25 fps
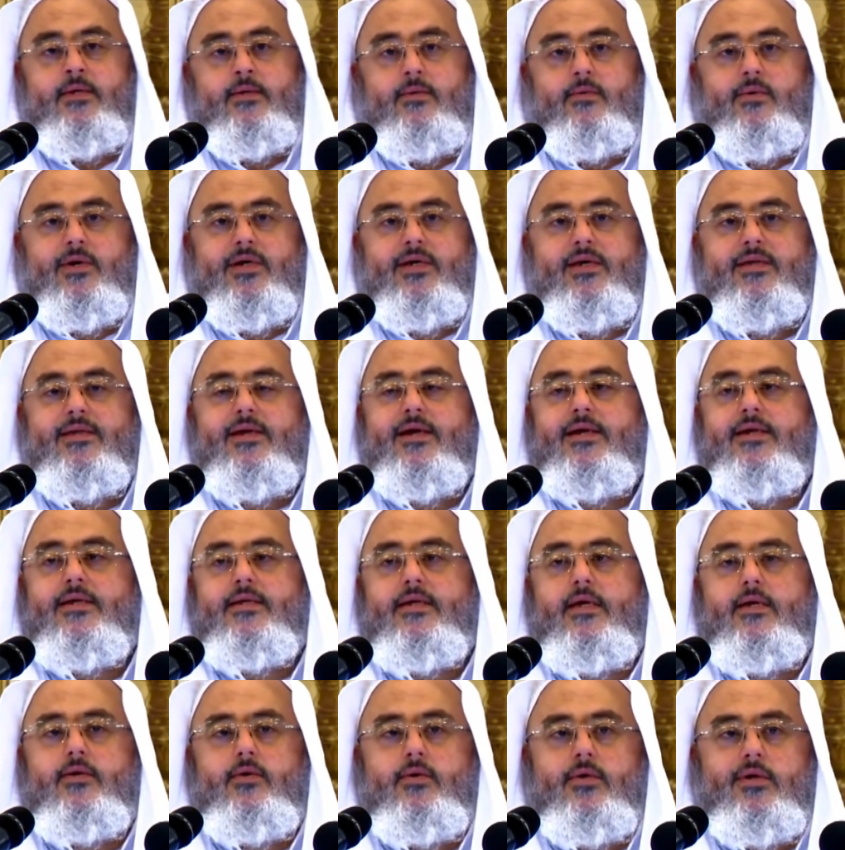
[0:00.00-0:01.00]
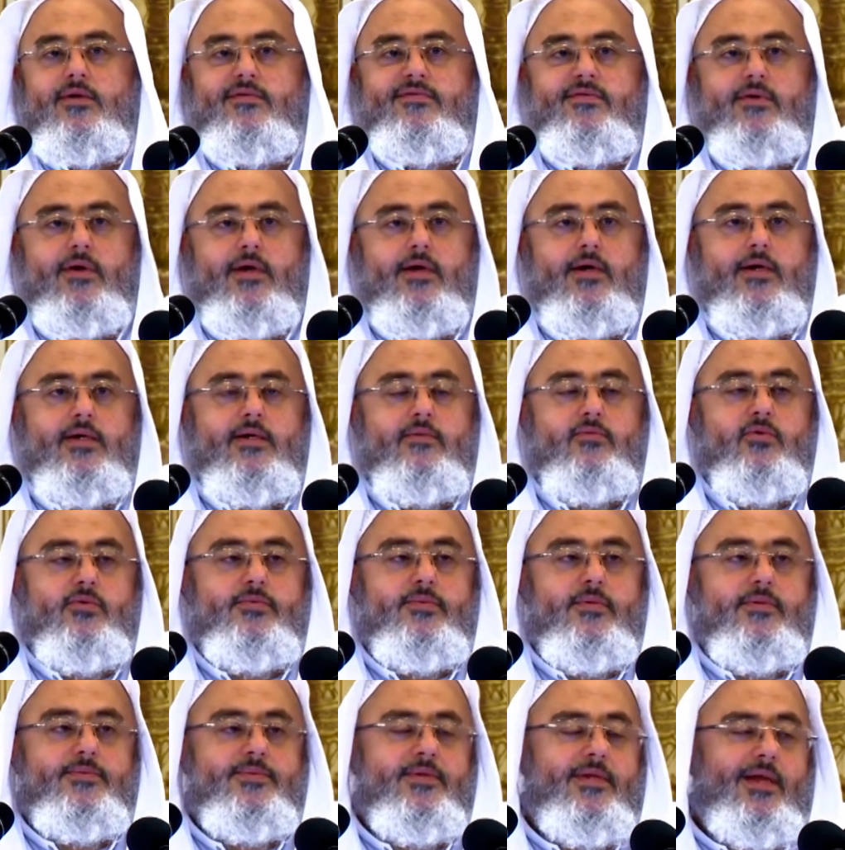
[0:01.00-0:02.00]
وكذلك يعرف العالم
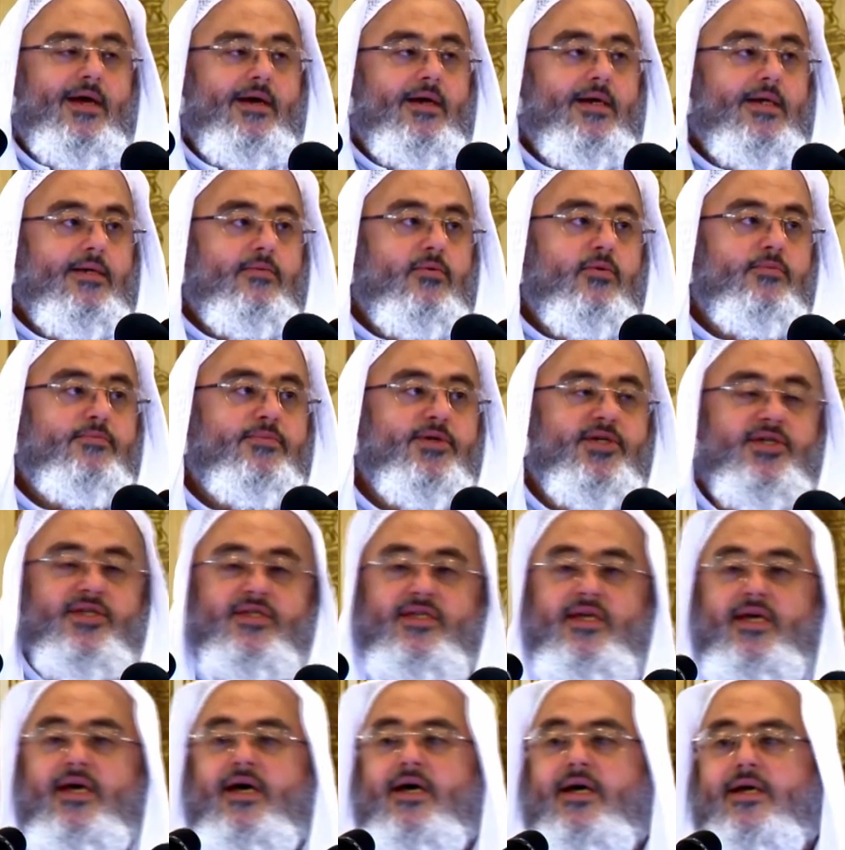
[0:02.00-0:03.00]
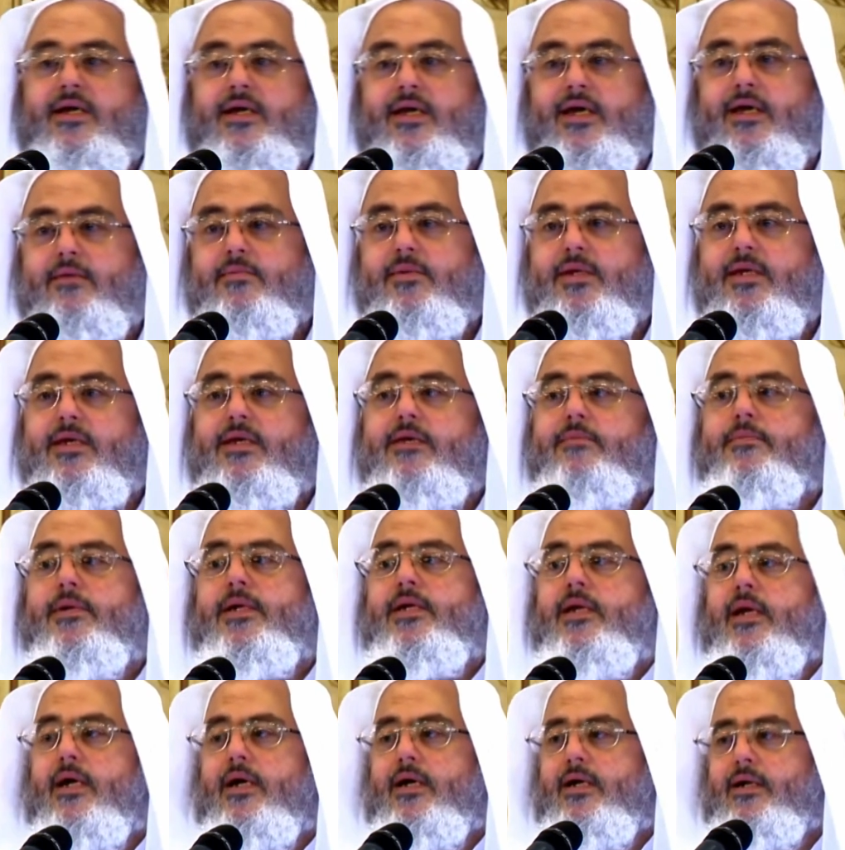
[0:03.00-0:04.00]
العالم باشتهار أمره
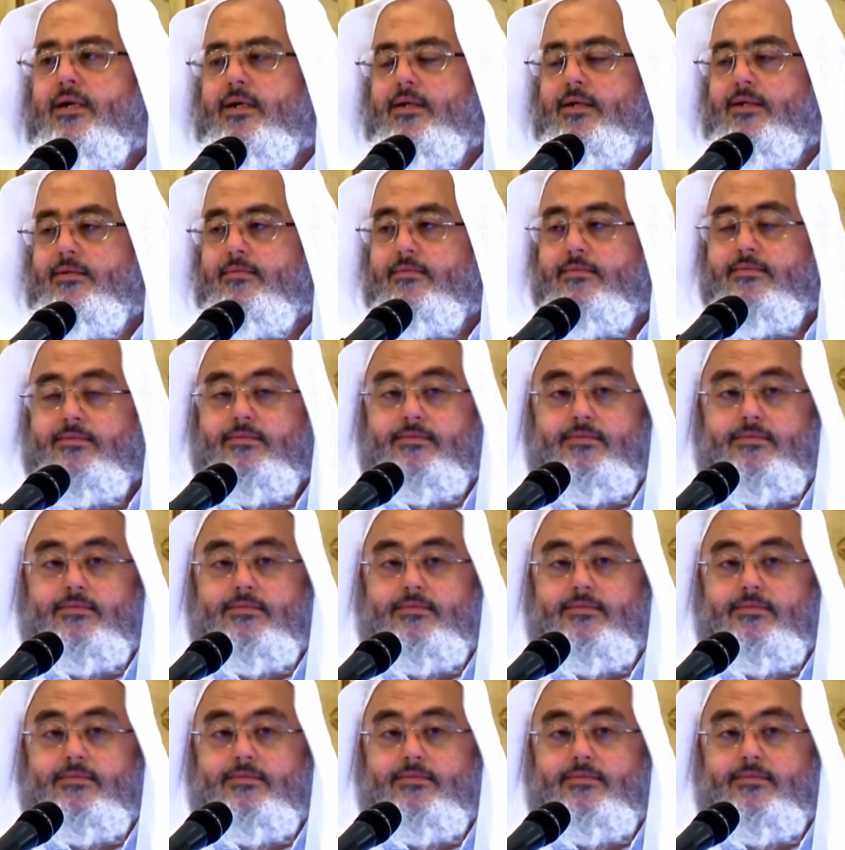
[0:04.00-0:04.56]
بين أهل العلم